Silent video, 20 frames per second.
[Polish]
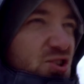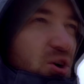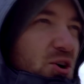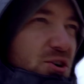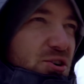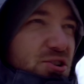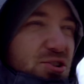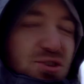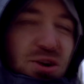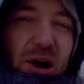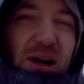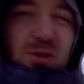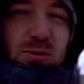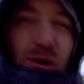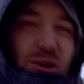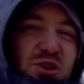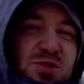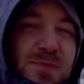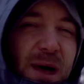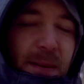coś, co
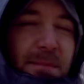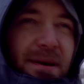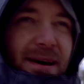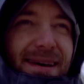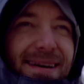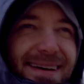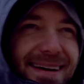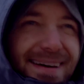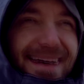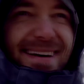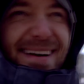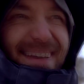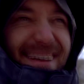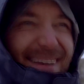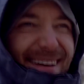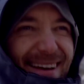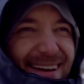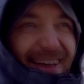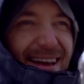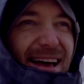aktualnie już mamy,
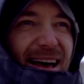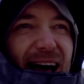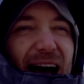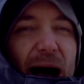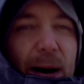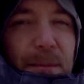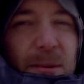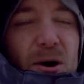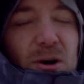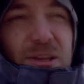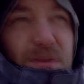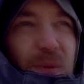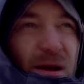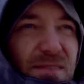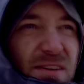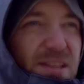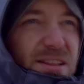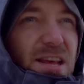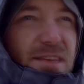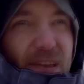a my o tym
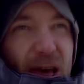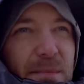nawet nie